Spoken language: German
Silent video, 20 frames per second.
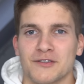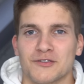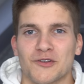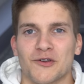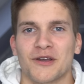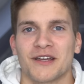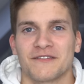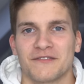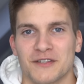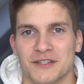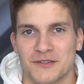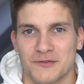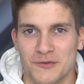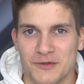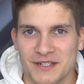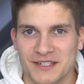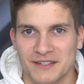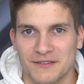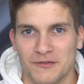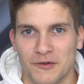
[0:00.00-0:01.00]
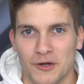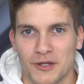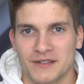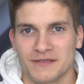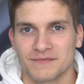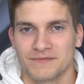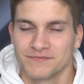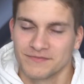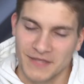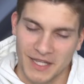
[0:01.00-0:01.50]
Ist doch etwas dunkel
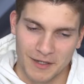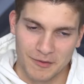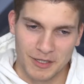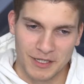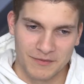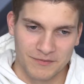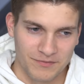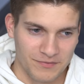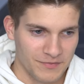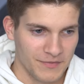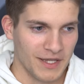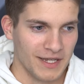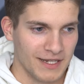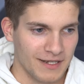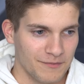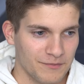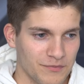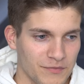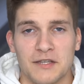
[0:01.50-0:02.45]
geworden, aber naja.